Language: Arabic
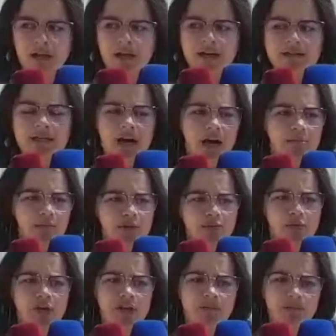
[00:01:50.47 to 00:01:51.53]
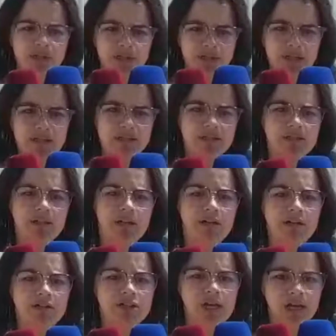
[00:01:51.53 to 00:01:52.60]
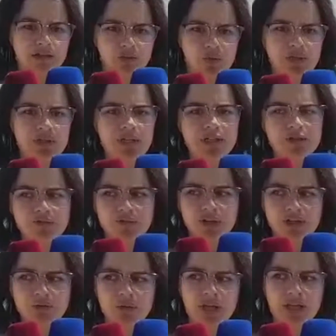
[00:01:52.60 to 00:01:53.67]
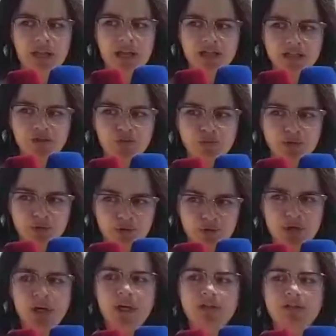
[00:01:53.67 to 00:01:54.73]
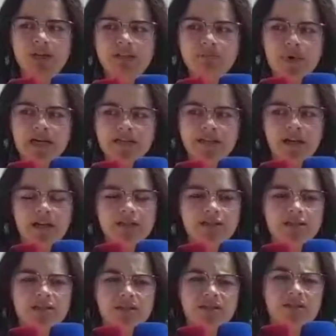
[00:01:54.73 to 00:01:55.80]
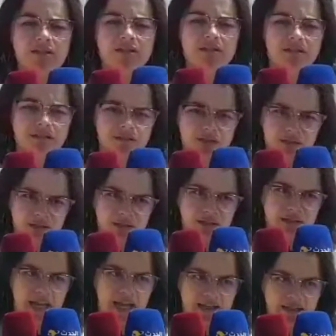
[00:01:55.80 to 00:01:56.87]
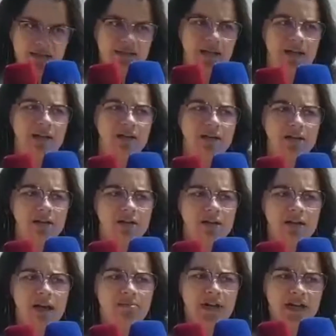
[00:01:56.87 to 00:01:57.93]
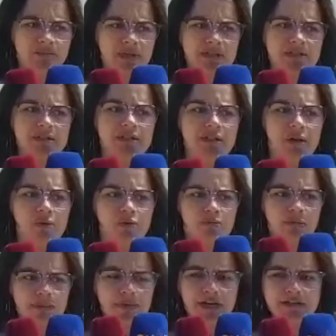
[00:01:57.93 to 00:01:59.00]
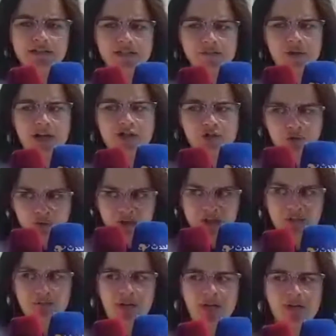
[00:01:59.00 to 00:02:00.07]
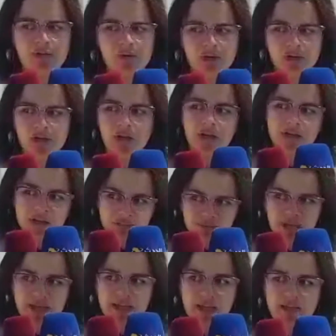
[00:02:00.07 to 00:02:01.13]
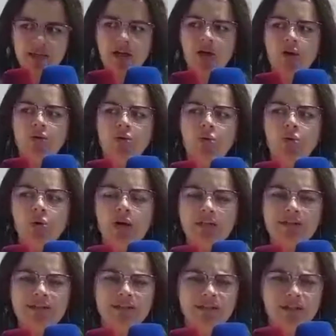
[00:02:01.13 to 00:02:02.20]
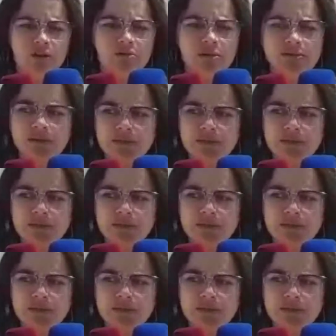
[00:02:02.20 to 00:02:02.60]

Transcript: هذا امر مهم للناس ديال جهه واد النشف كانوا كيعانيو منه هذه المحطه غادي تحيد داك الاملاح المعدنيه والماء ما غاديش يبقى شلوق كما كانوا كما كان وغادي او ميم